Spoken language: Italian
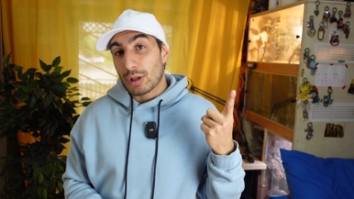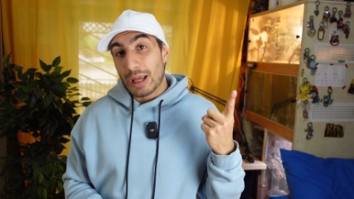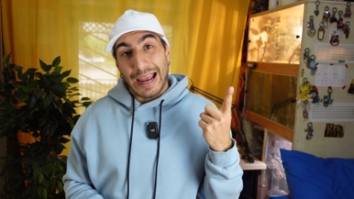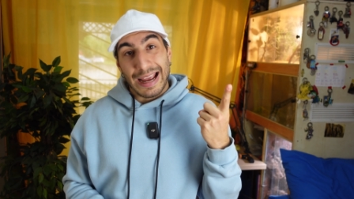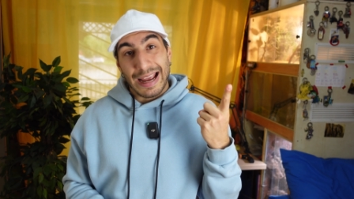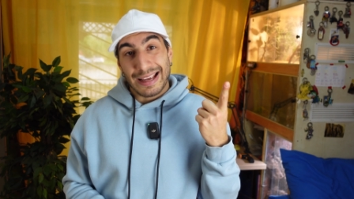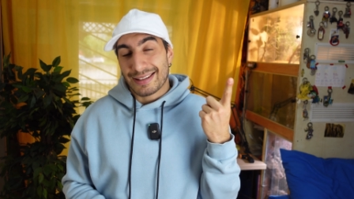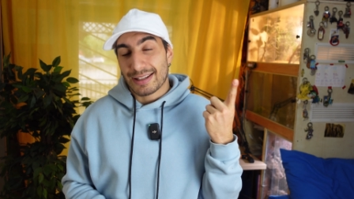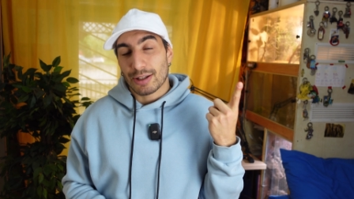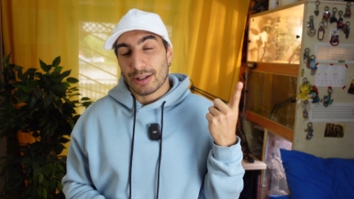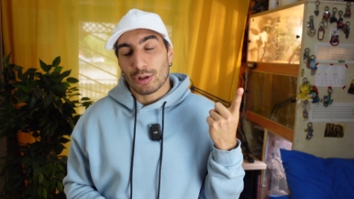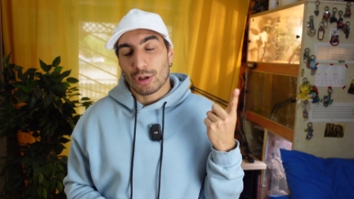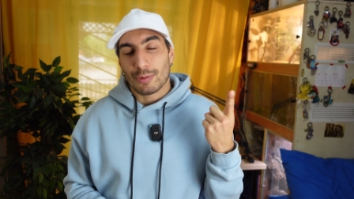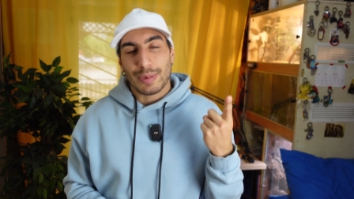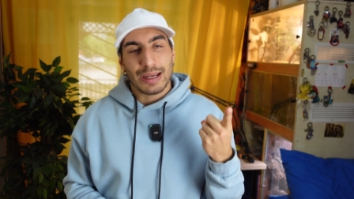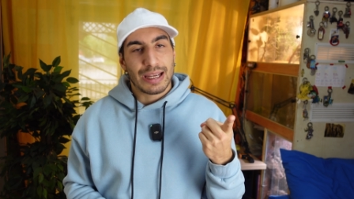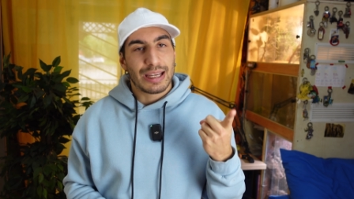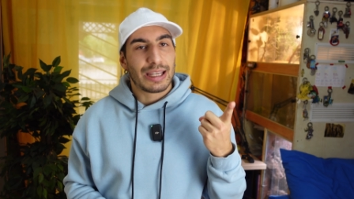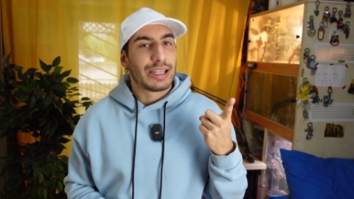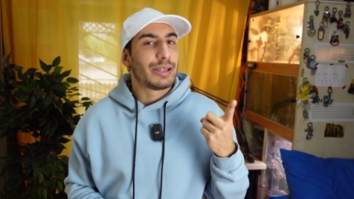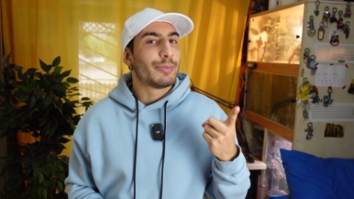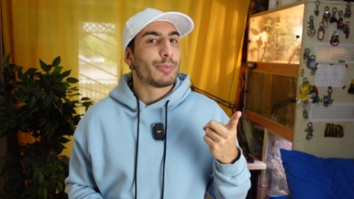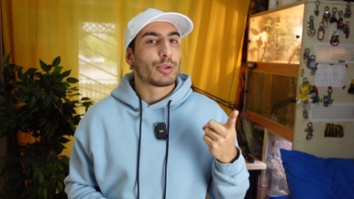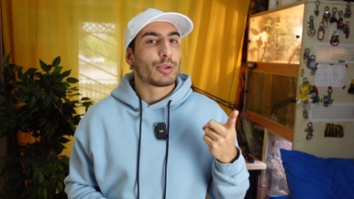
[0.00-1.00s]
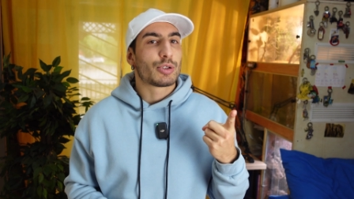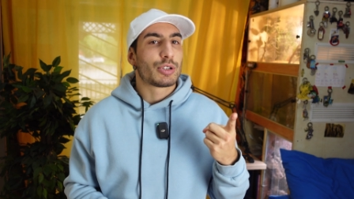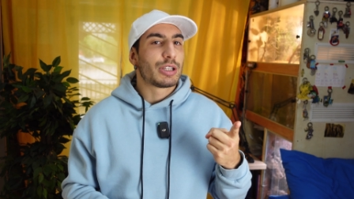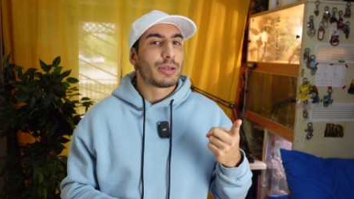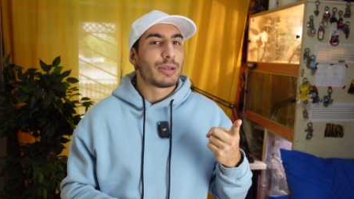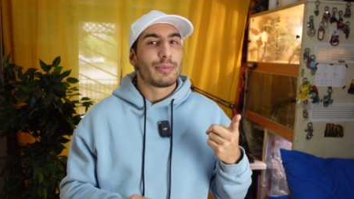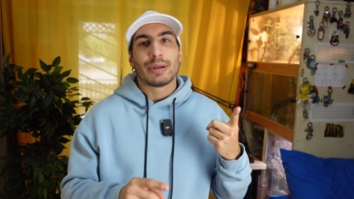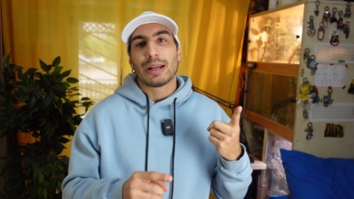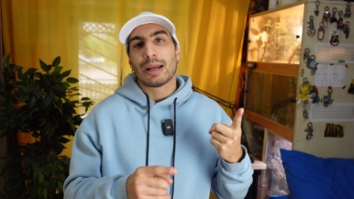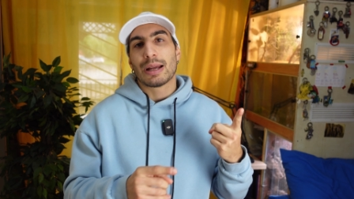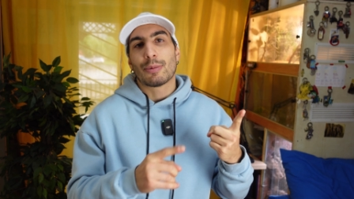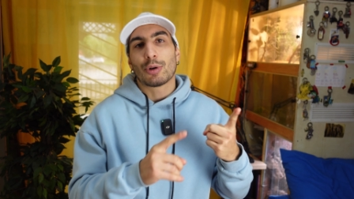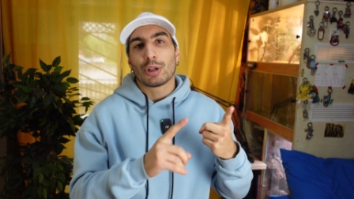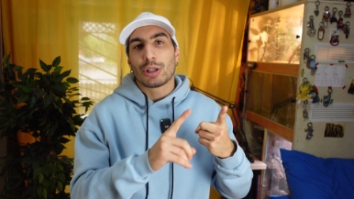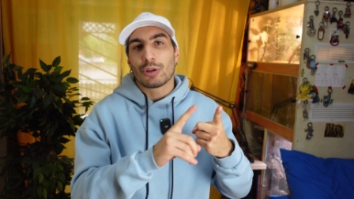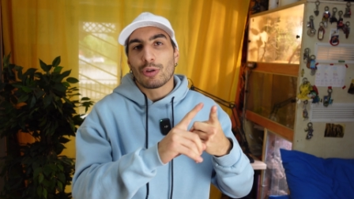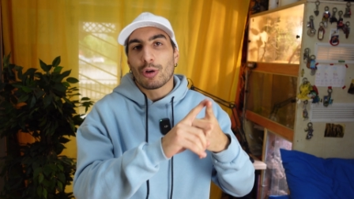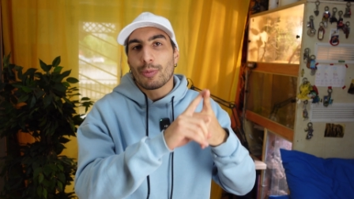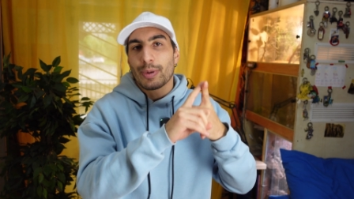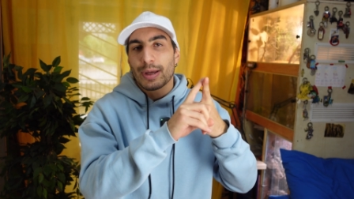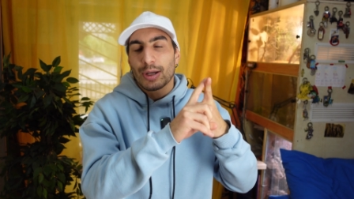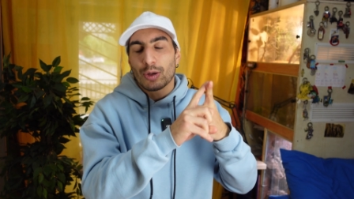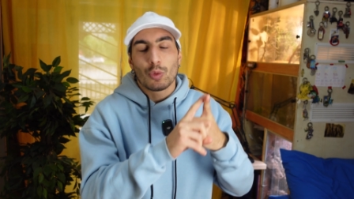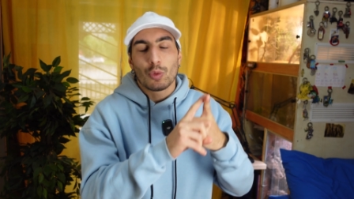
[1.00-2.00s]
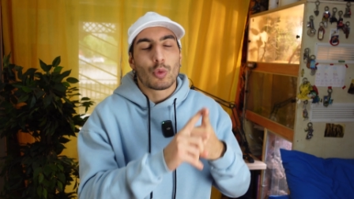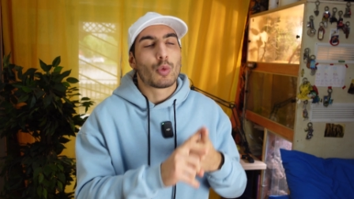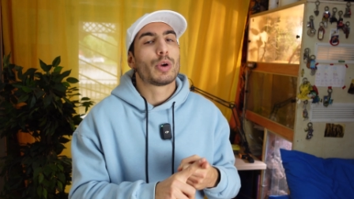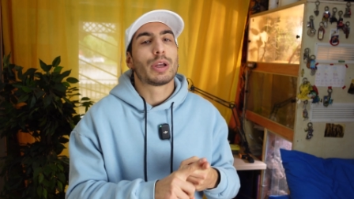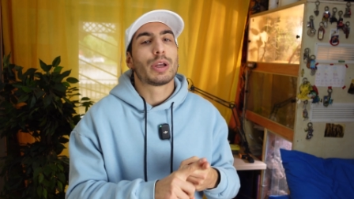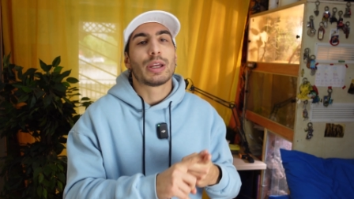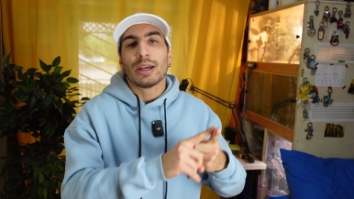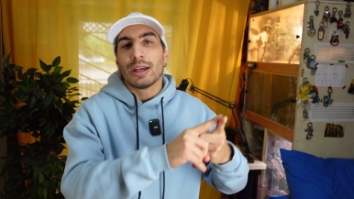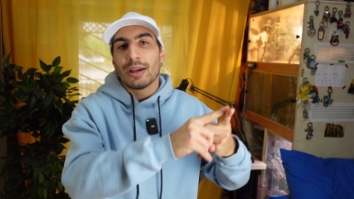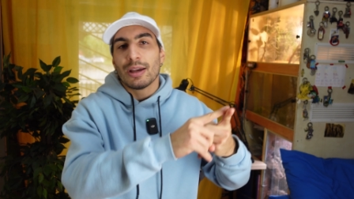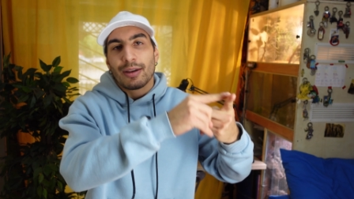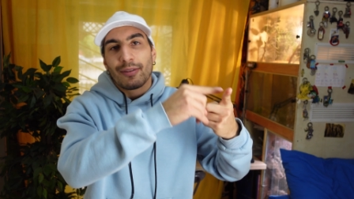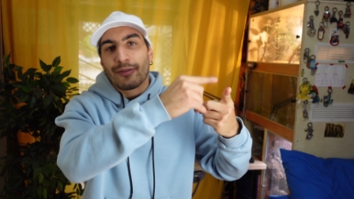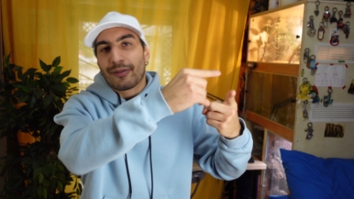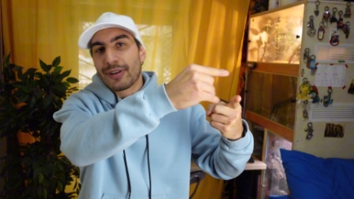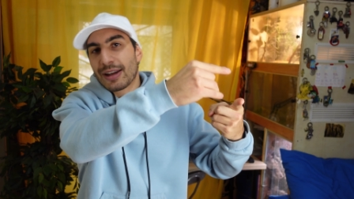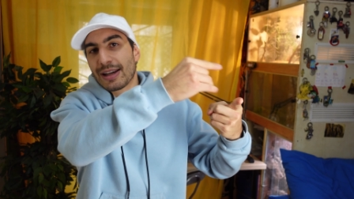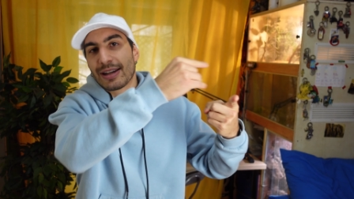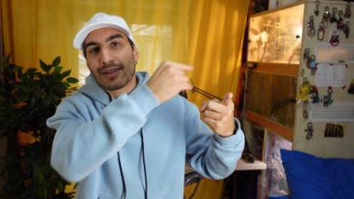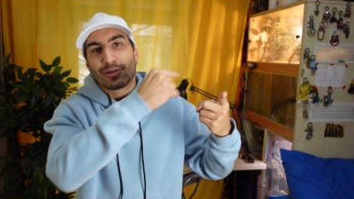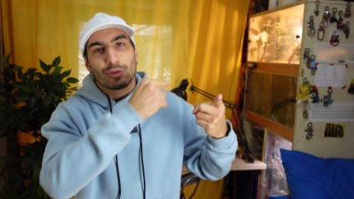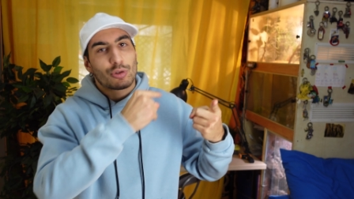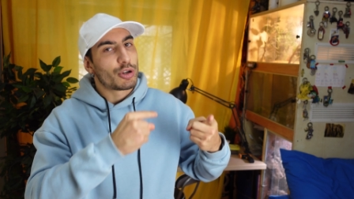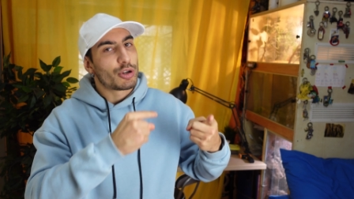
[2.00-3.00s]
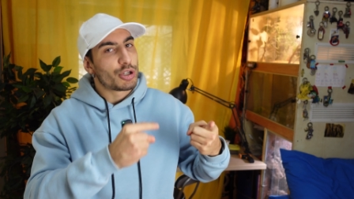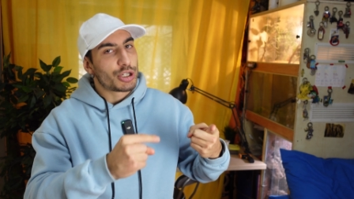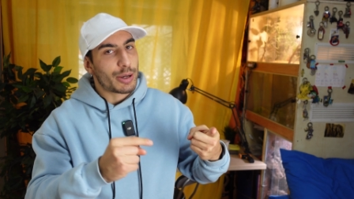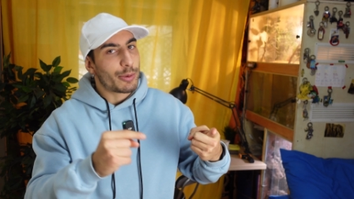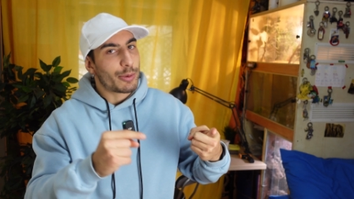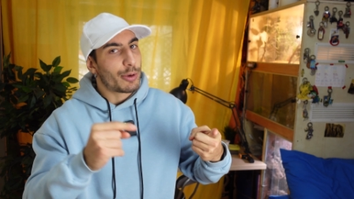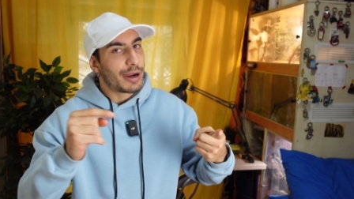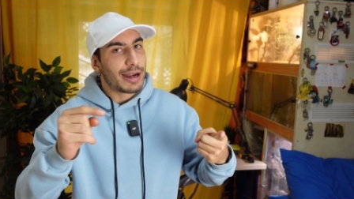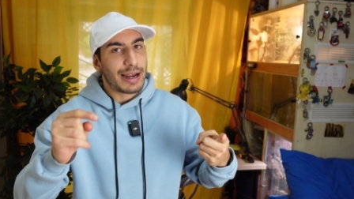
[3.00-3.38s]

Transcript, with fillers: è secondo me impossibile, motivo per cui finiscono diciamo,